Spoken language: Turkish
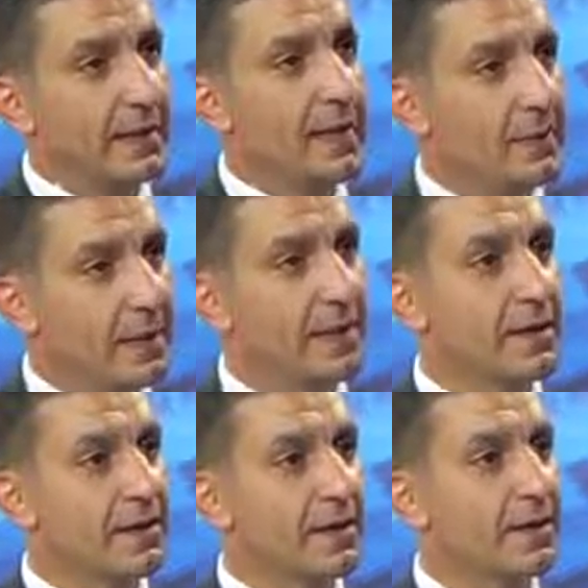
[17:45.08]
ile Almanya
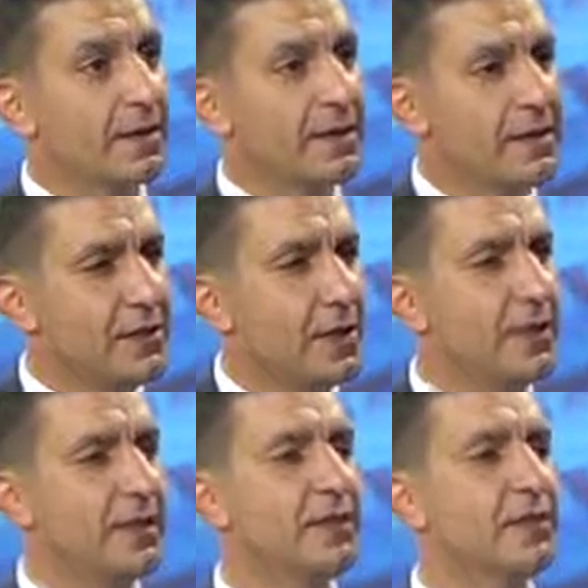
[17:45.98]
arasında ticari
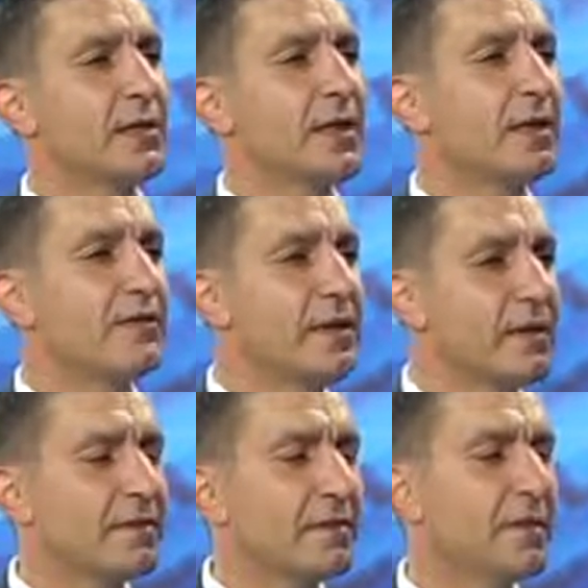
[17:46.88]
ilişkiler,
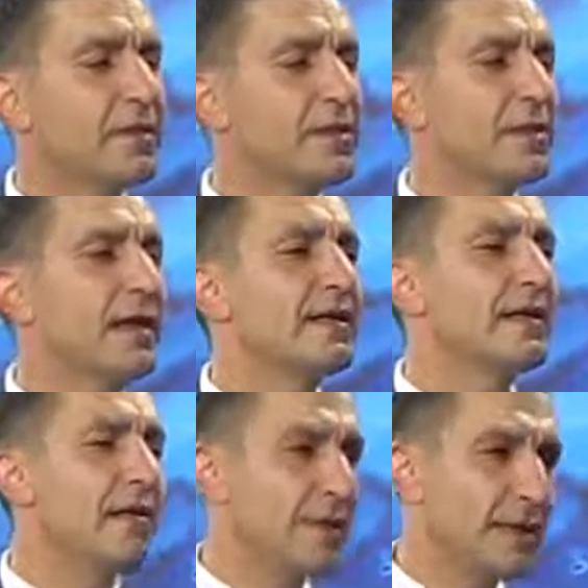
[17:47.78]
finansal ilişkiler
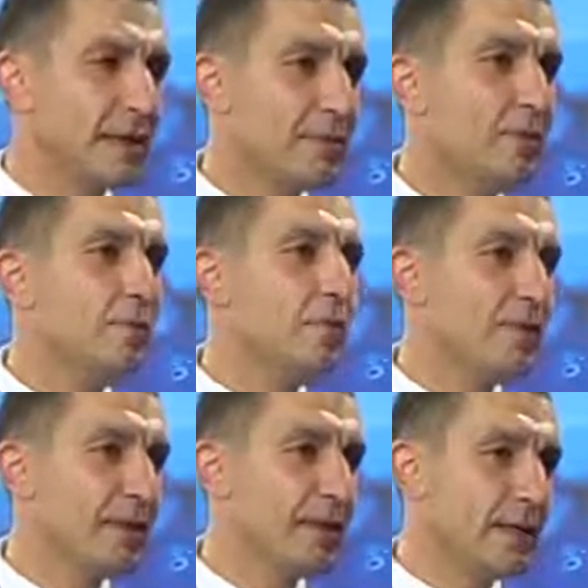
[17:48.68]
devam eder. Mümkün
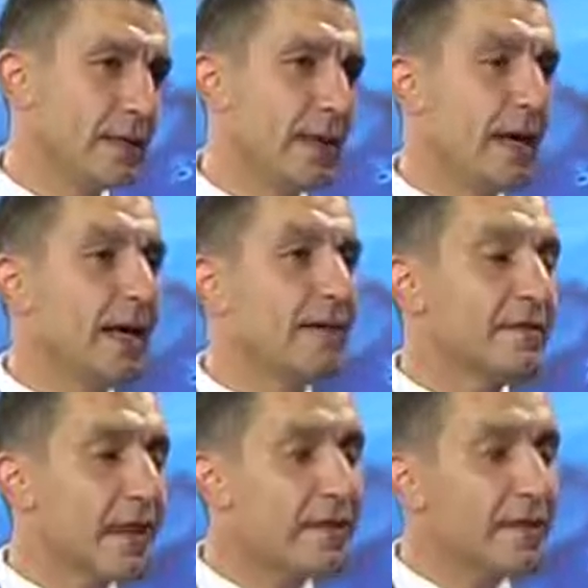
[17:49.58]
değil.
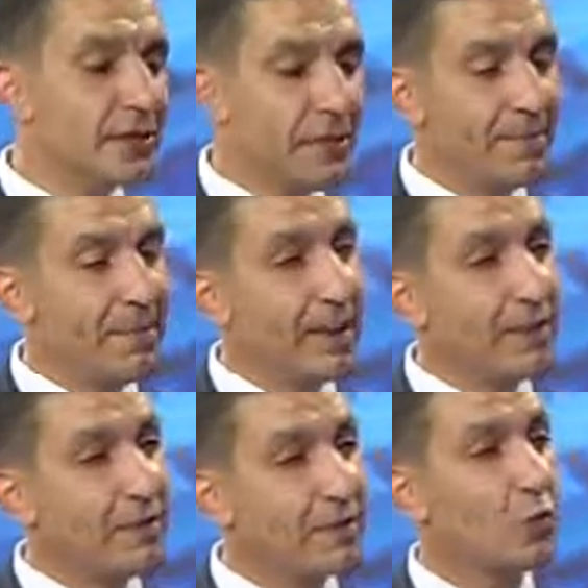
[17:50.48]
Sadece
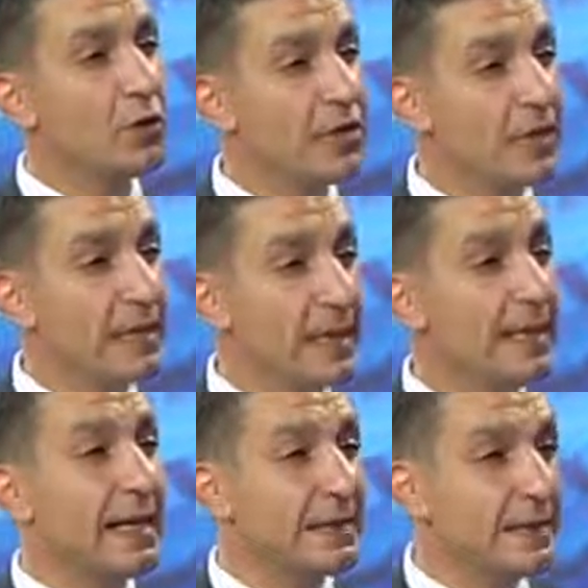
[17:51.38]
psikolojik
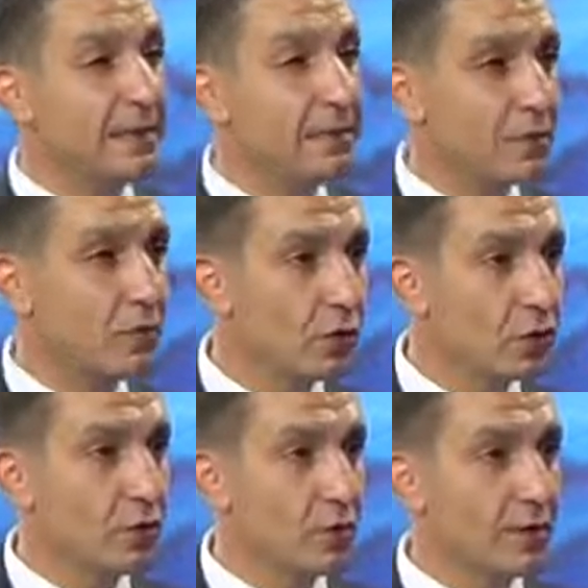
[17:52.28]
ilk etkisi
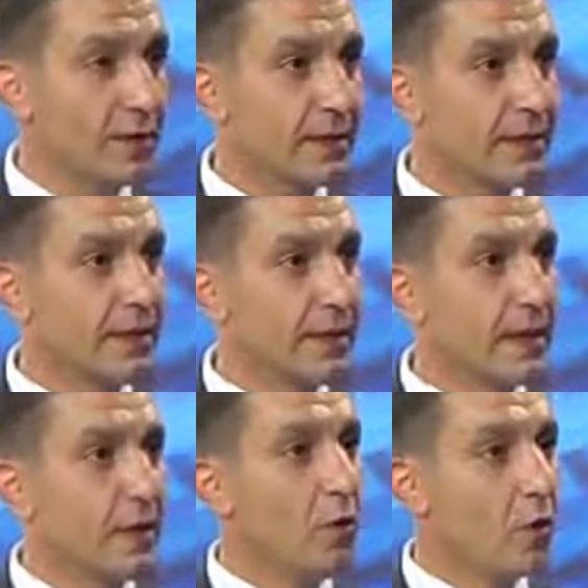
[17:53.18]
psikolojik olacaktır.
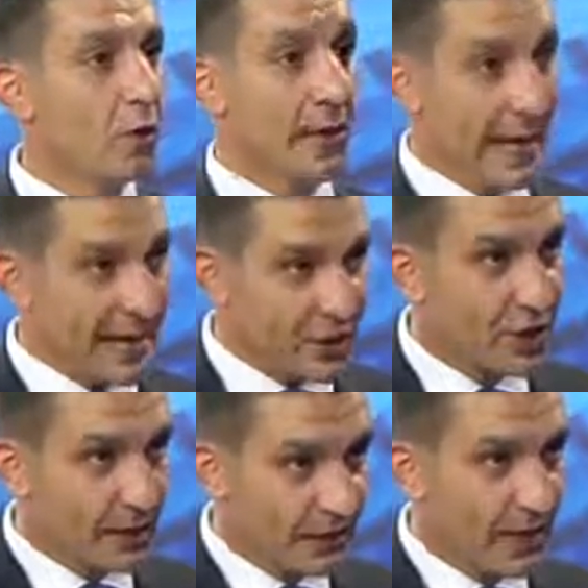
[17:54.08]
O eğer
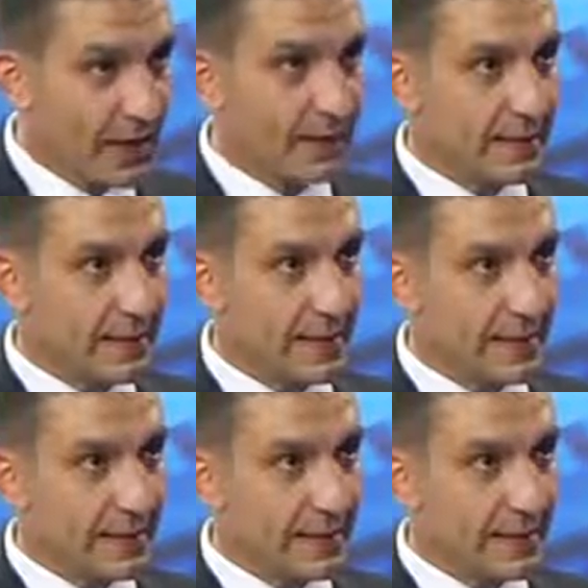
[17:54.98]
çıkması halinde